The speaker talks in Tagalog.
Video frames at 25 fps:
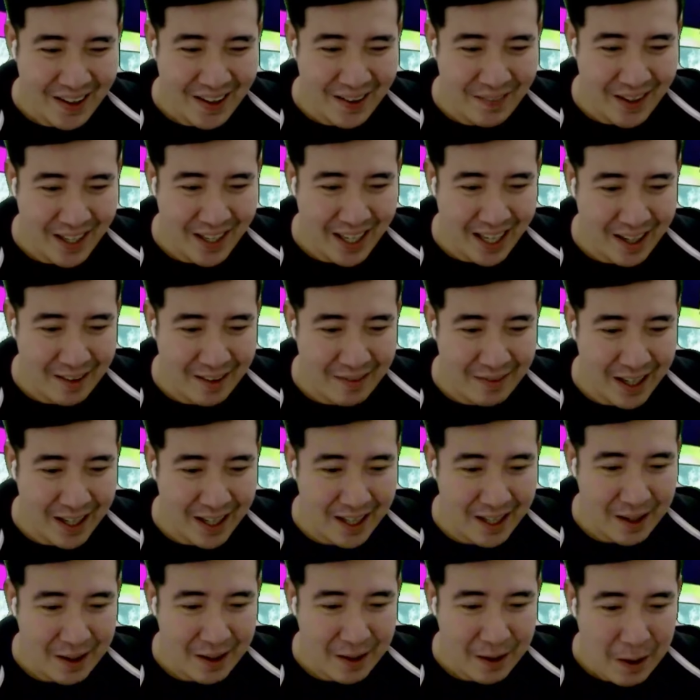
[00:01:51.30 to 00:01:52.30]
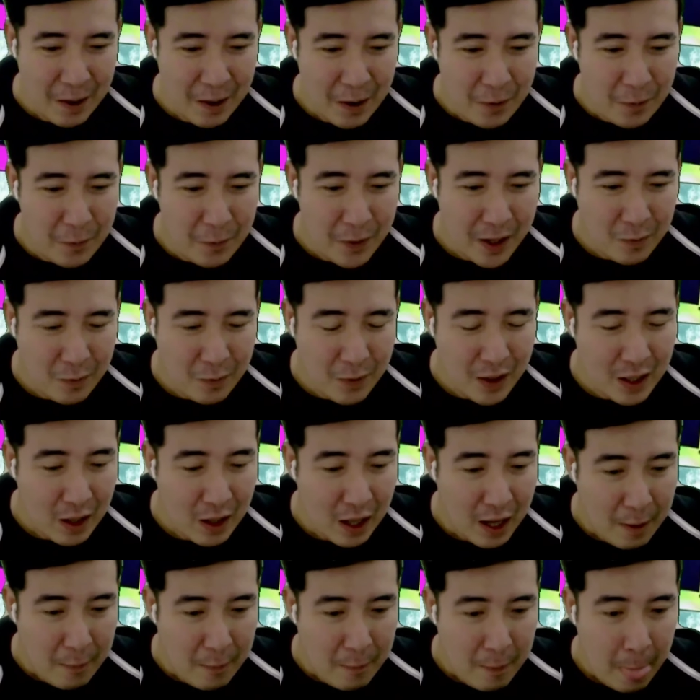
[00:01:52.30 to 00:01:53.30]
Oh my God, wait. Wait, wait.
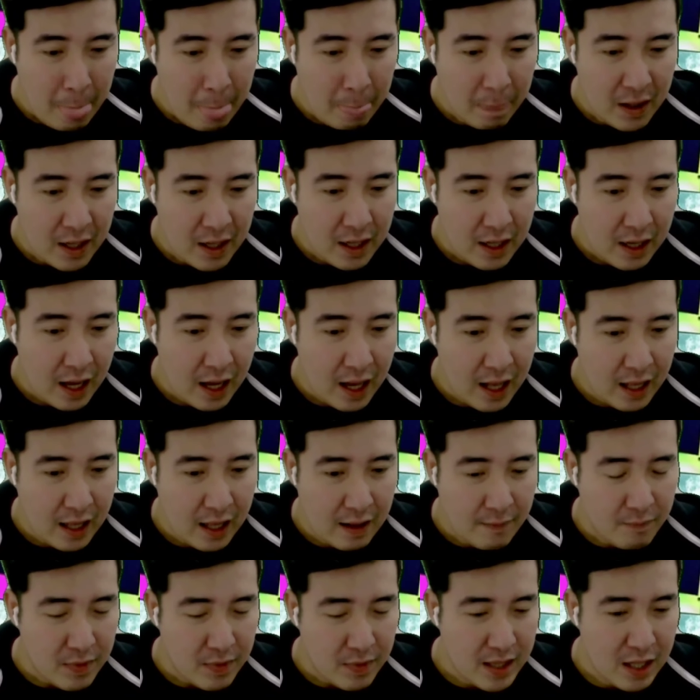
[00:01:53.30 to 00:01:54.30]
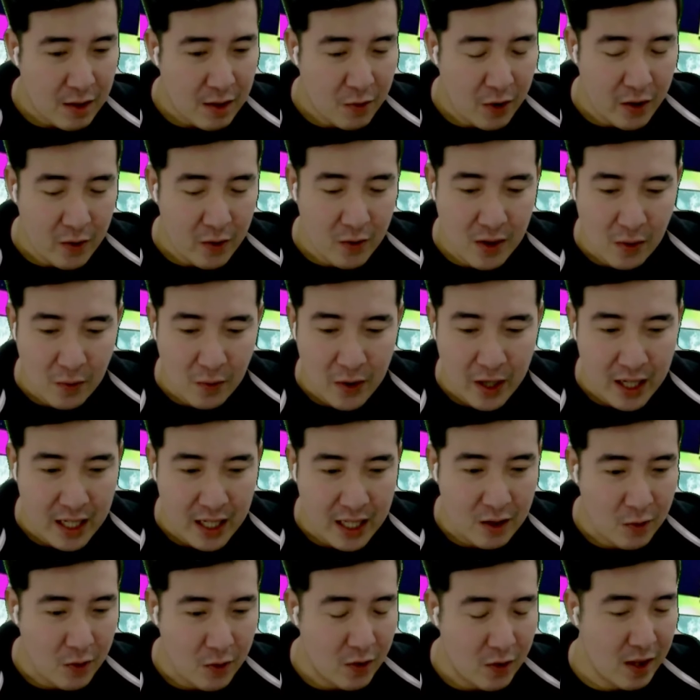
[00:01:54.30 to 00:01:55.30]
Sino nga yung sa una
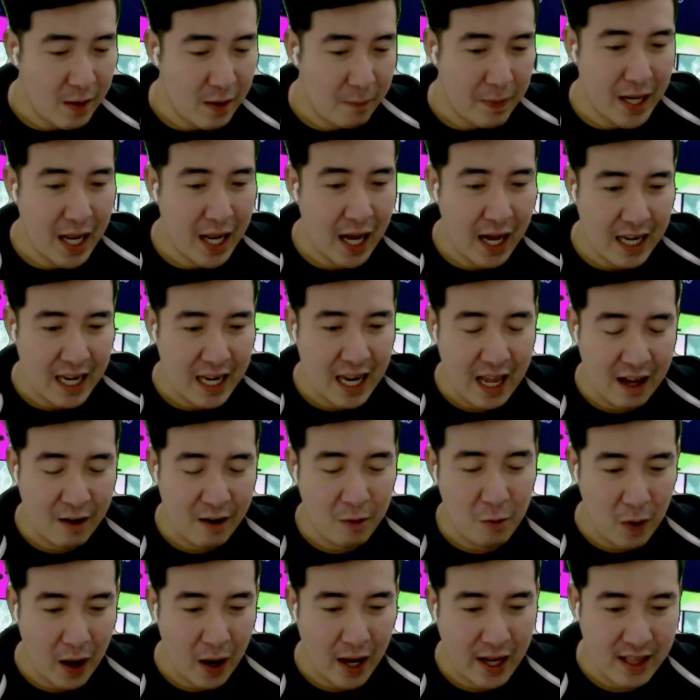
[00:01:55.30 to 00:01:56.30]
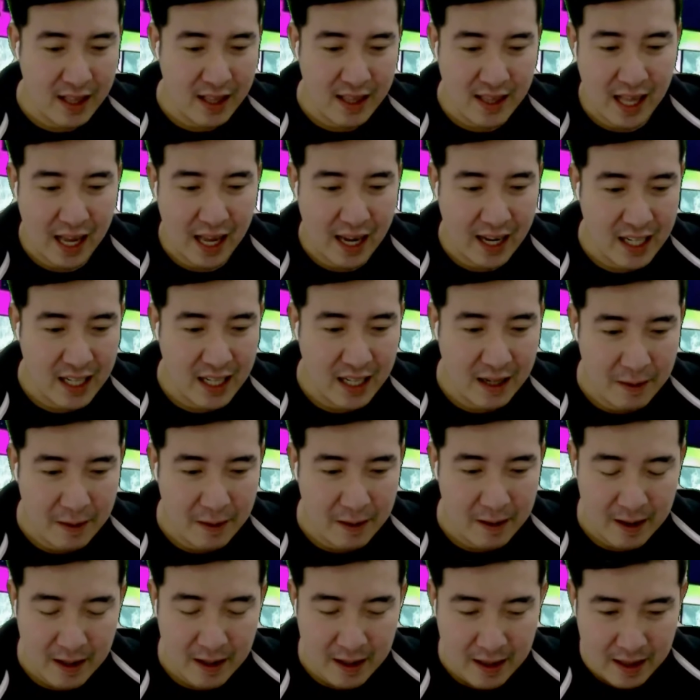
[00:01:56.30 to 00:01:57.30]
dito? Yung sa pinaka right side
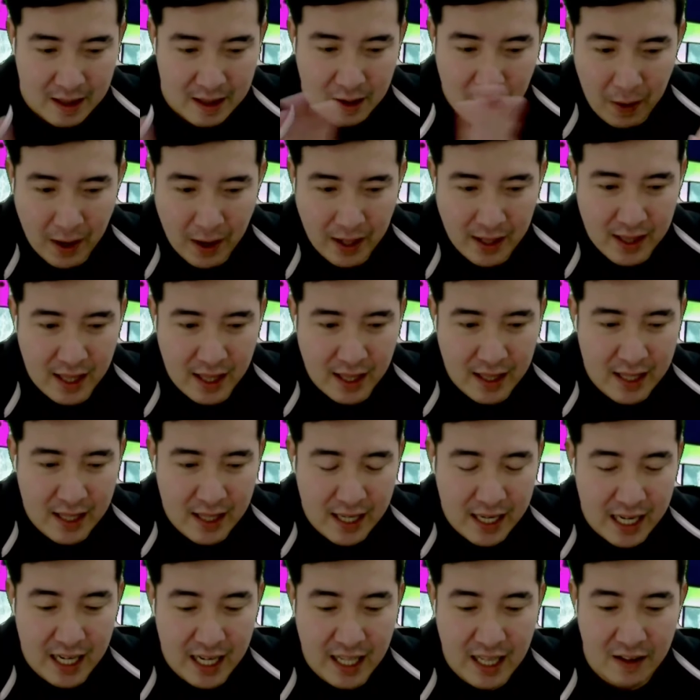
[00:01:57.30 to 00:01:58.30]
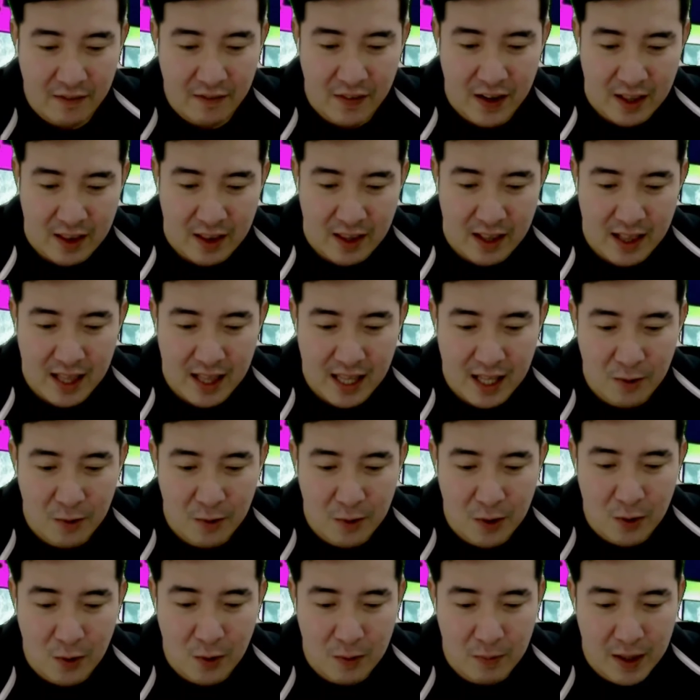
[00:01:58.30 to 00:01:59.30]
na, sa right side sa gilid ni Lychee, sino
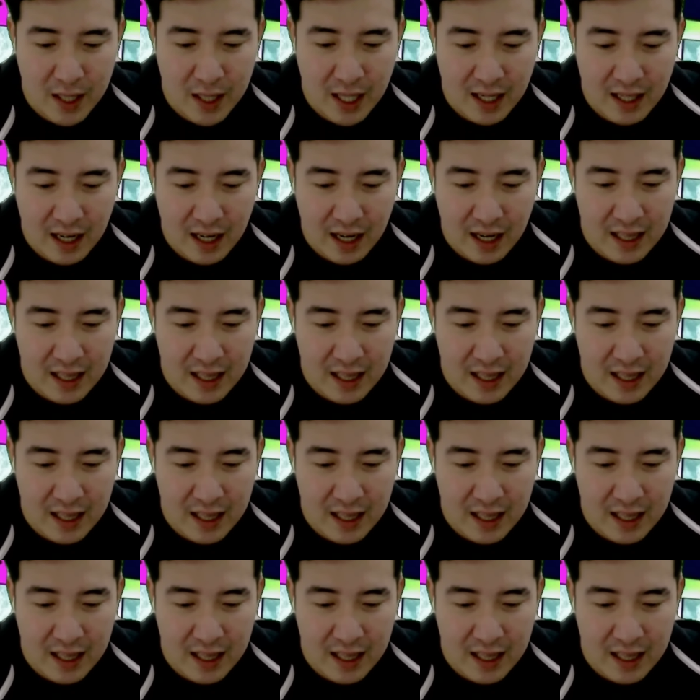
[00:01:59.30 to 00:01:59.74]
yun? Ba't ang